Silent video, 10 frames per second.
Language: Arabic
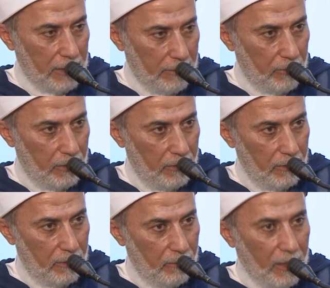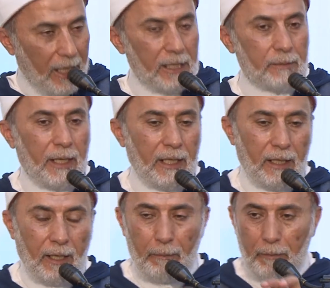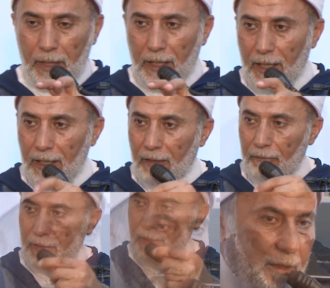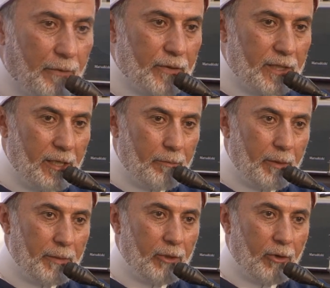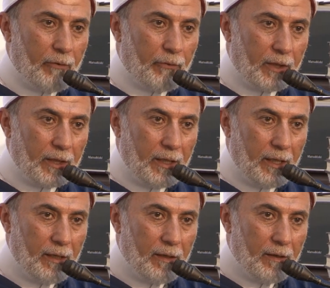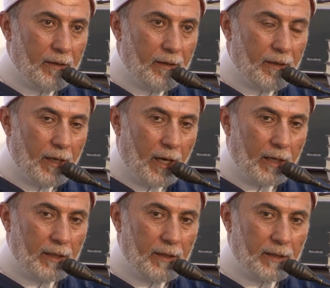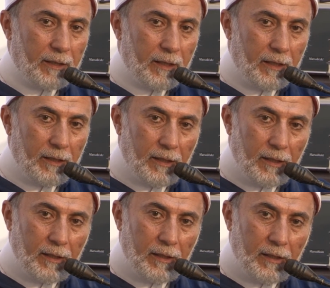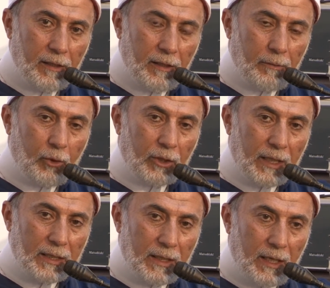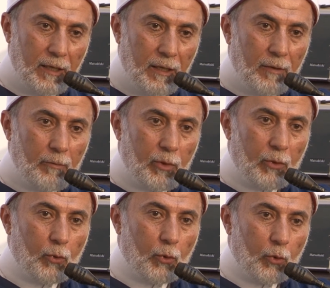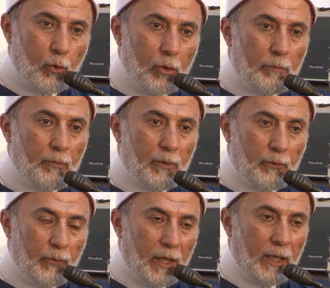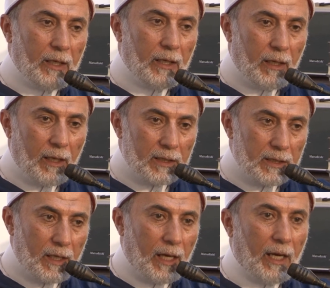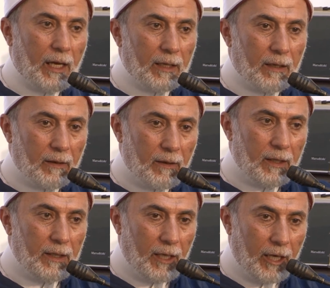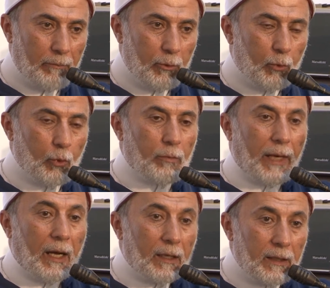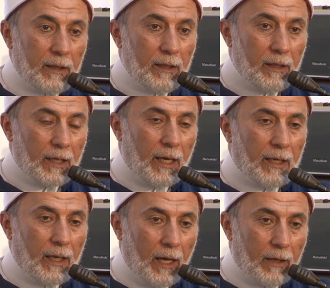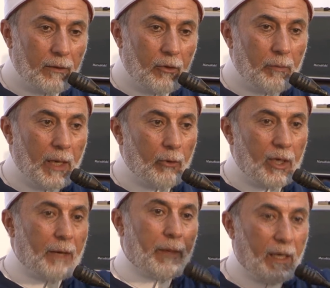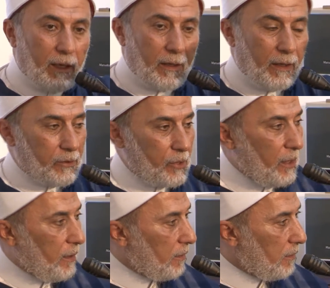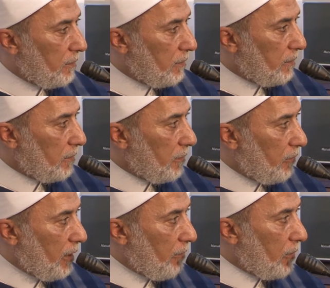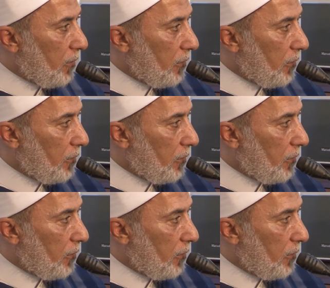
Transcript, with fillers: فهمت فعايز بقى يعبر عنها في التفسير بما يوافق ايه عقيده المعتزله بوجوب فعل الأصلح على الله للعبد وجوب عقلي كأن عقلهم أوجب على الله أشياء فهمت؟